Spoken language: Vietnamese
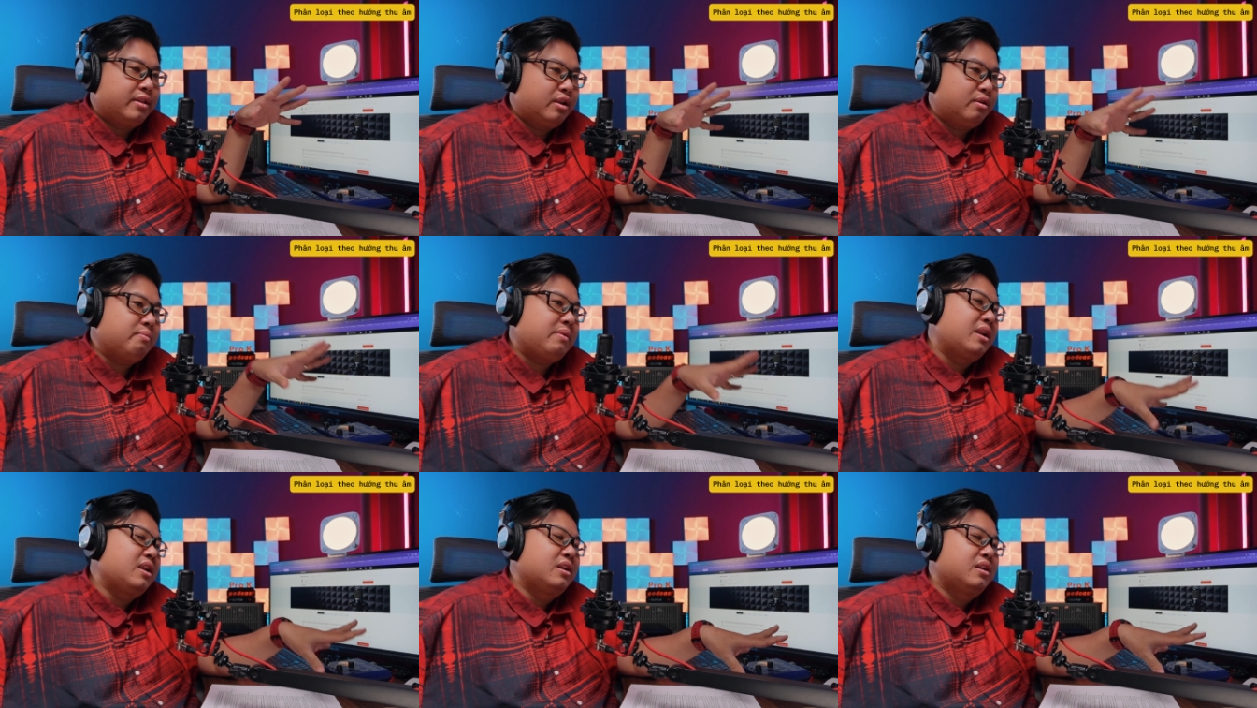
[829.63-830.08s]
thì
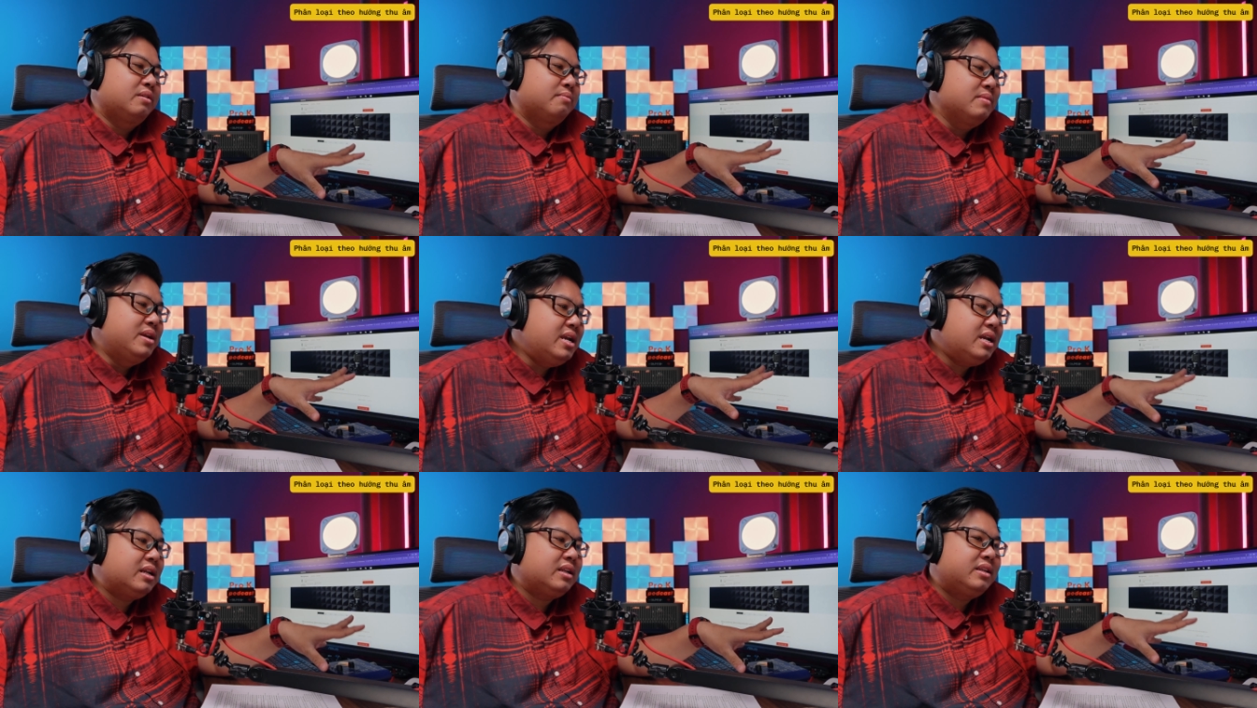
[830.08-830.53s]
chúng ta
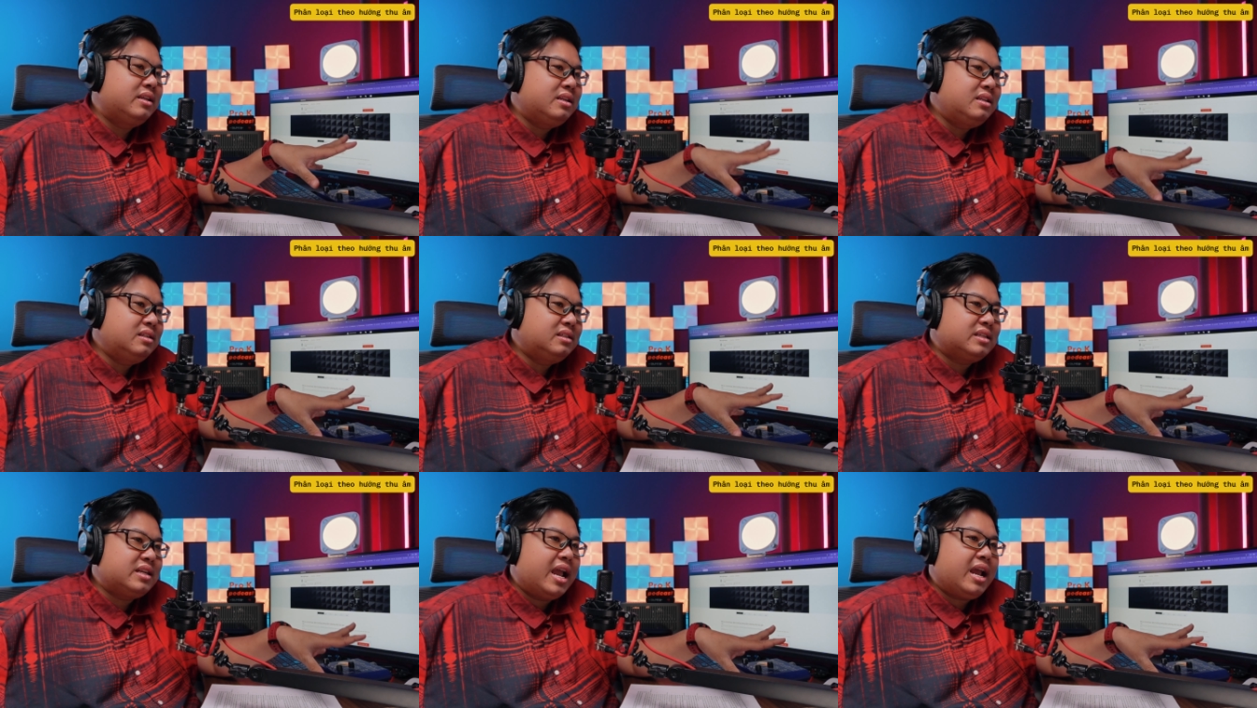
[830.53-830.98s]
biết
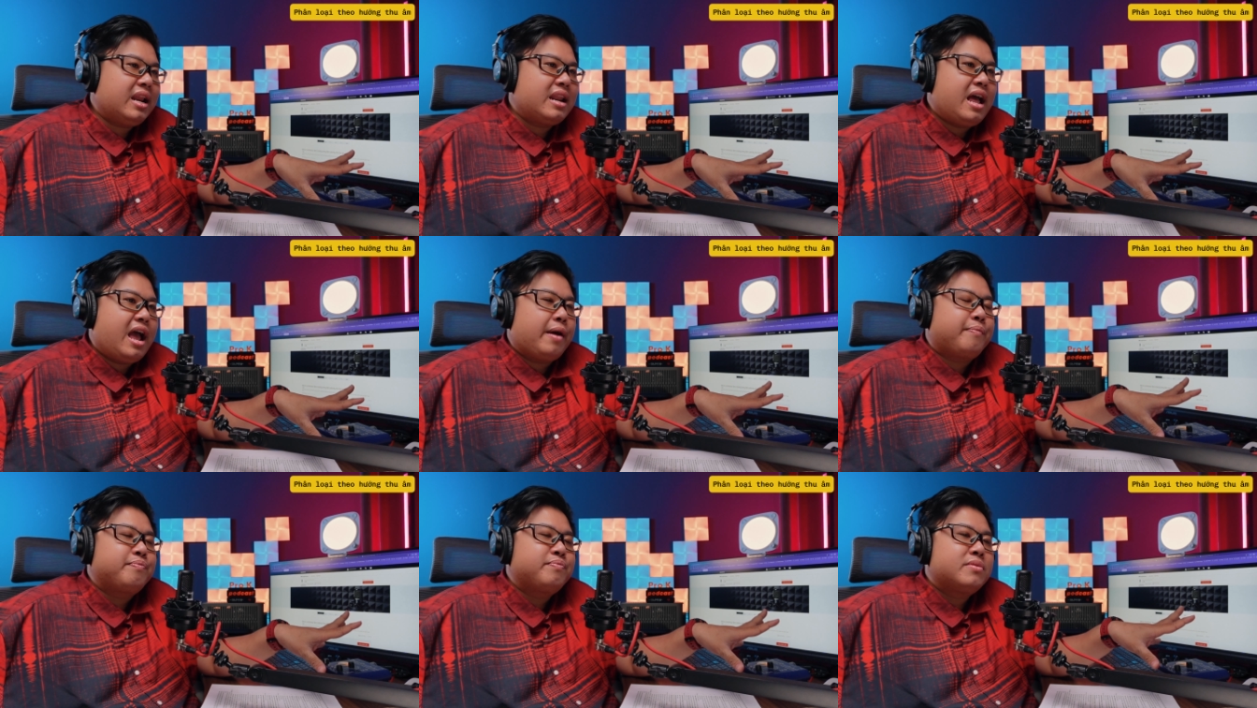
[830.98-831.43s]
chính
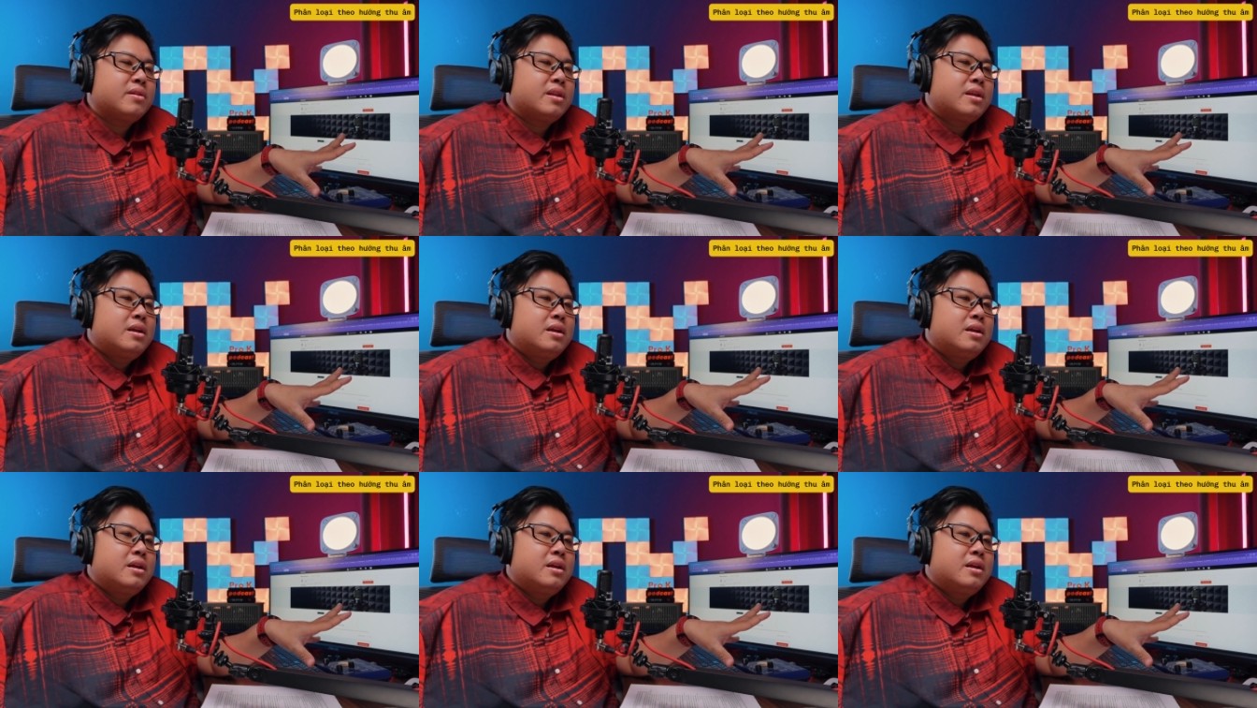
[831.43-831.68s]
xác là